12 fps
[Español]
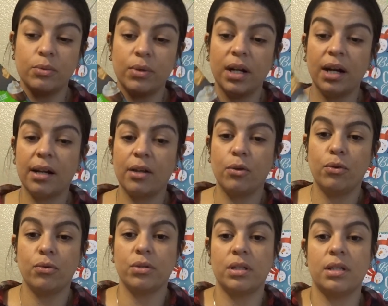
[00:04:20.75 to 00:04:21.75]
Voy a agarrar
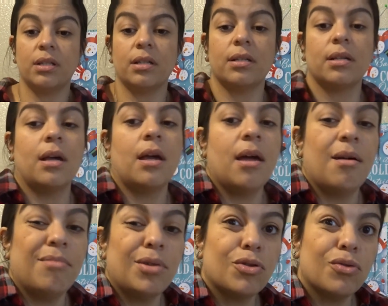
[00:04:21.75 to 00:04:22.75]
dos de estas
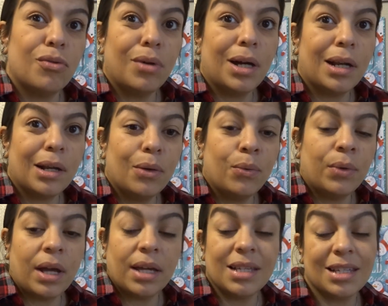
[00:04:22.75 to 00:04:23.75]
pero solo agarré
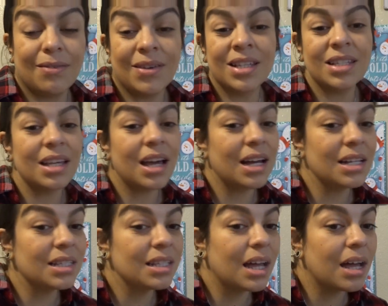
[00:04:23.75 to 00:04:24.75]
una y se vence
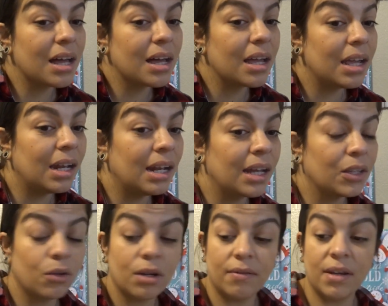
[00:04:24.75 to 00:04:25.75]
hasta el
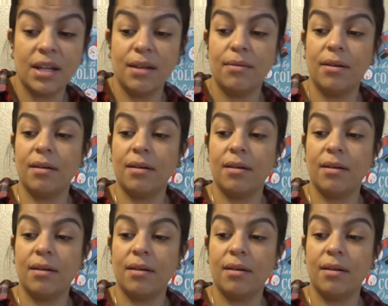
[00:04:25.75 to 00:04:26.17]
año que viene